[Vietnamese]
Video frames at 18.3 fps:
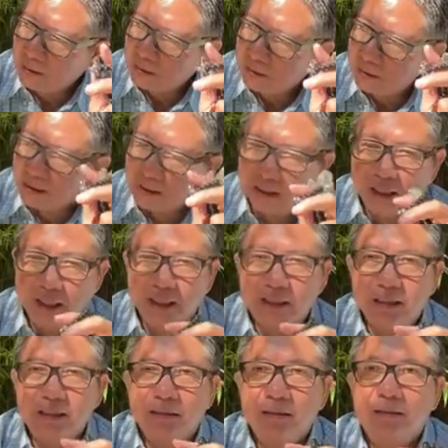cho
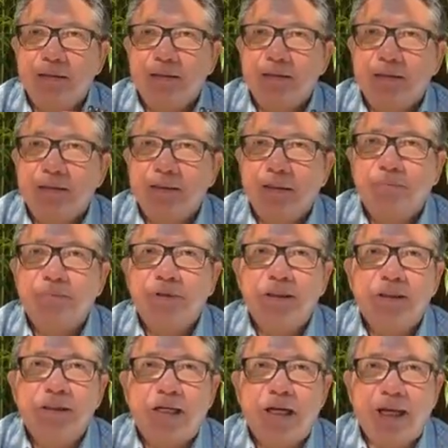nên trong
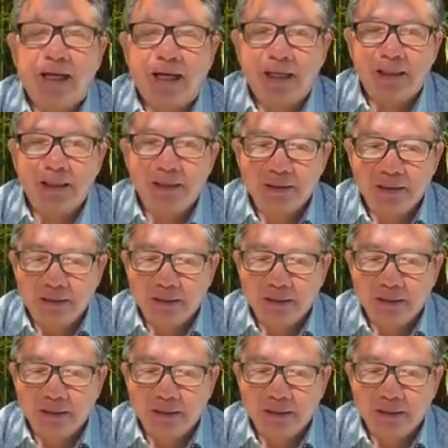tương lai